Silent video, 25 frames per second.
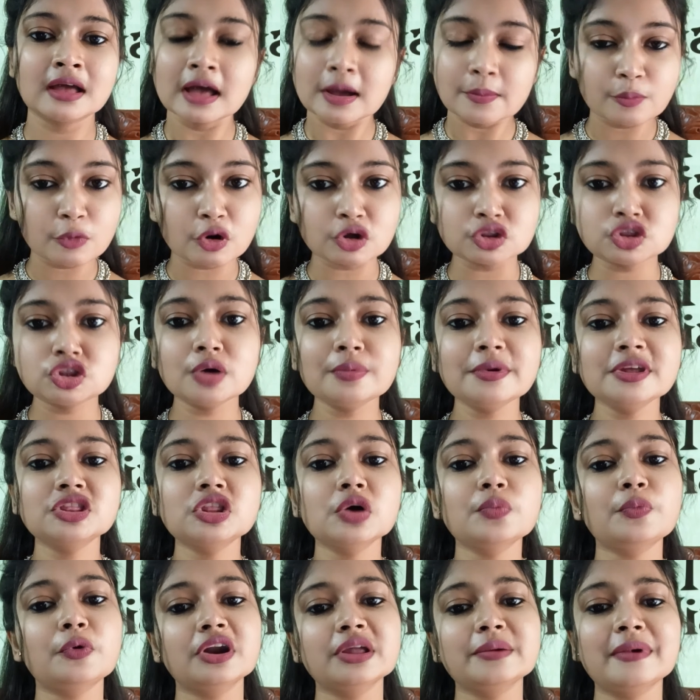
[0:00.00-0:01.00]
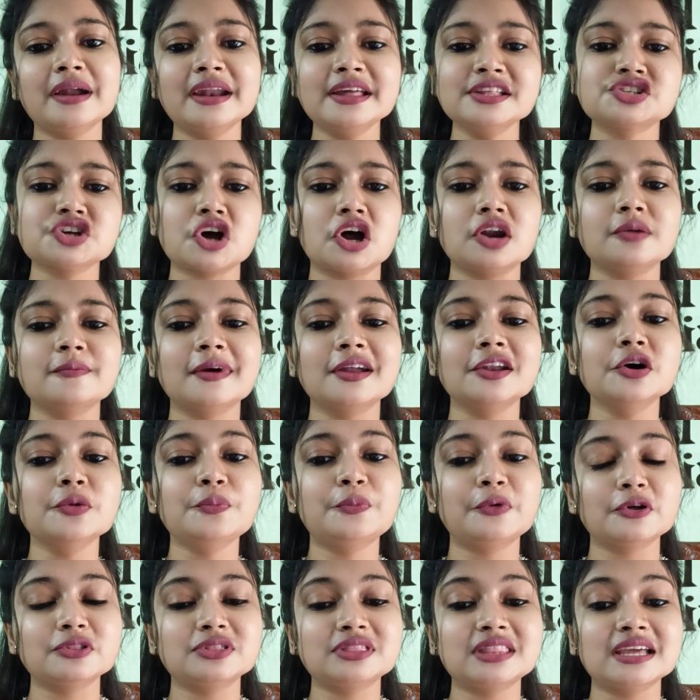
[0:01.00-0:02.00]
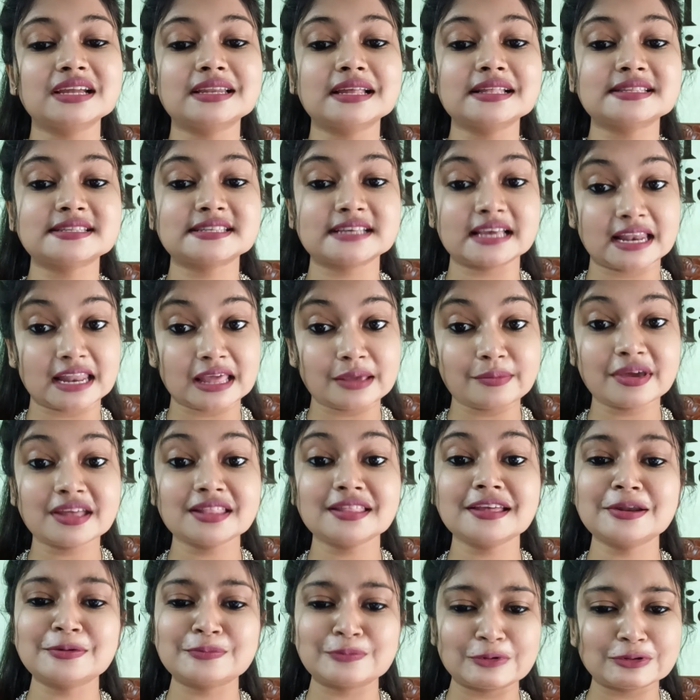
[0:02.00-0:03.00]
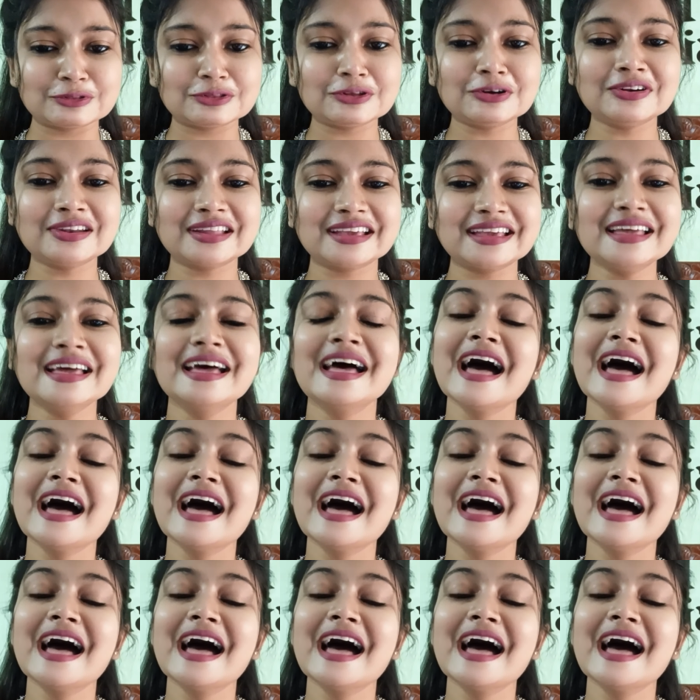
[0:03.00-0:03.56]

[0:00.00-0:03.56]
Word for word: মধ্যবিত্ত পরিবারে জন্মানো প্রত্যেকটা ছেলে মেয়েদের মতনই